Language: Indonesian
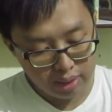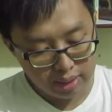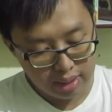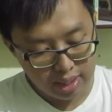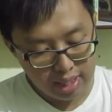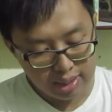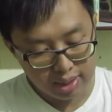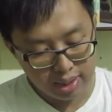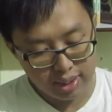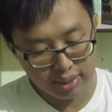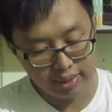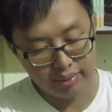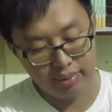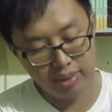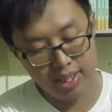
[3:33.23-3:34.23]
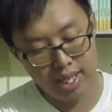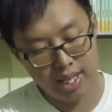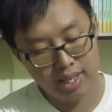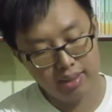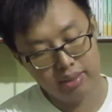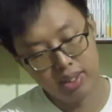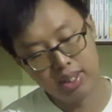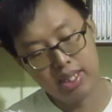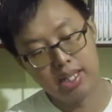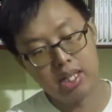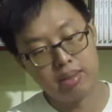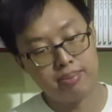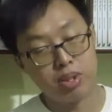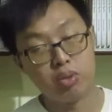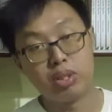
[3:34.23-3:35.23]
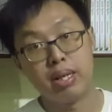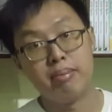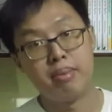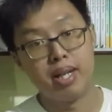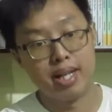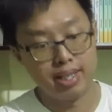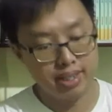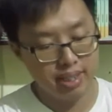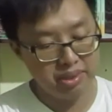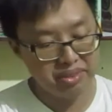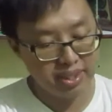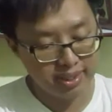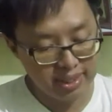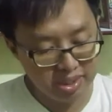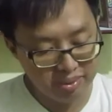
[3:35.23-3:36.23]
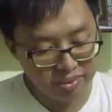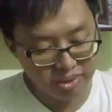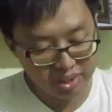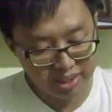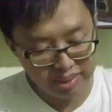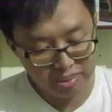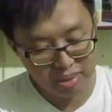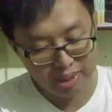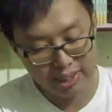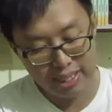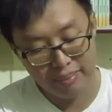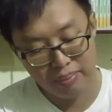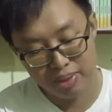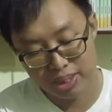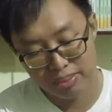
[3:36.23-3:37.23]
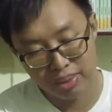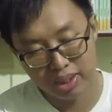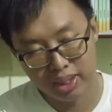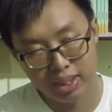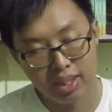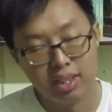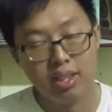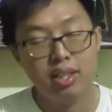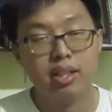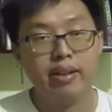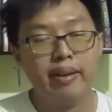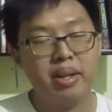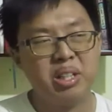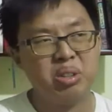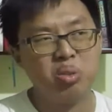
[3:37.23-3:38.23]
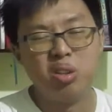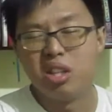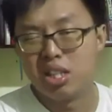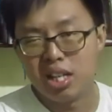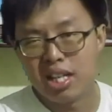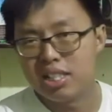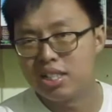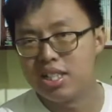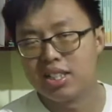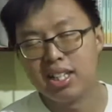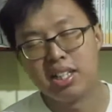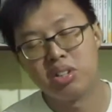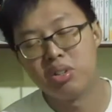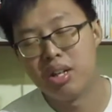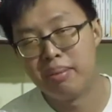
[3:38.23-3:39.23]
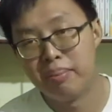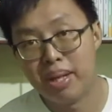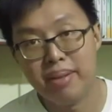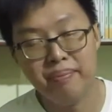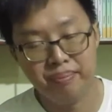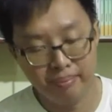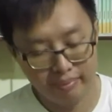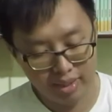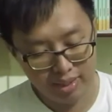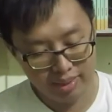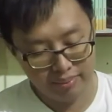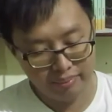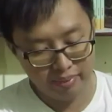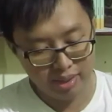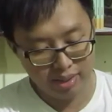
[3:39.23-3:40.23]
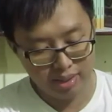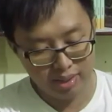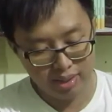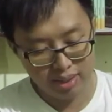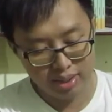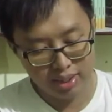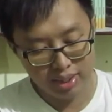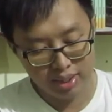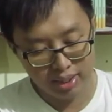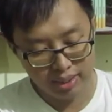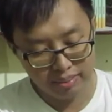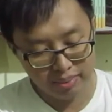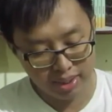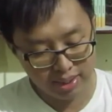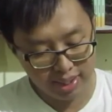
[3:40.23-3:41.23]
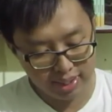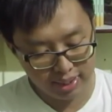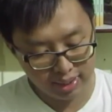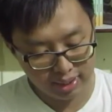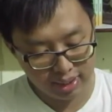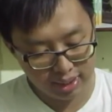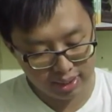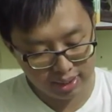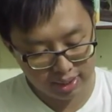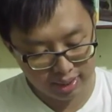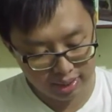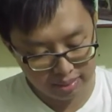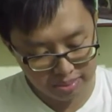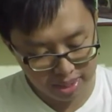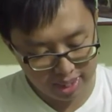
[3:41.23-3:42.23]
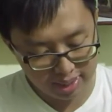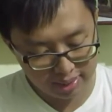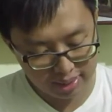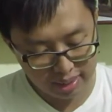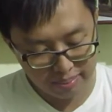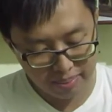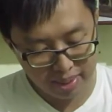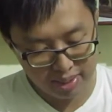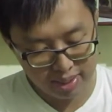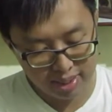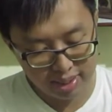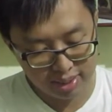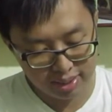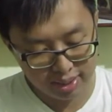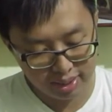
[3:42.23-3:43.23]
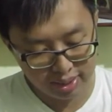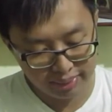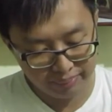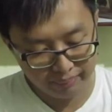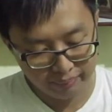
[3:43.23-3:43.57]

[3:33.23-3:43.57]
translate ya ini ada menu tambahan nggak tahu fungsinya buat apa seperti Google Translate atau apa di sini bahasa Inggris ke bahasa apa aja di sini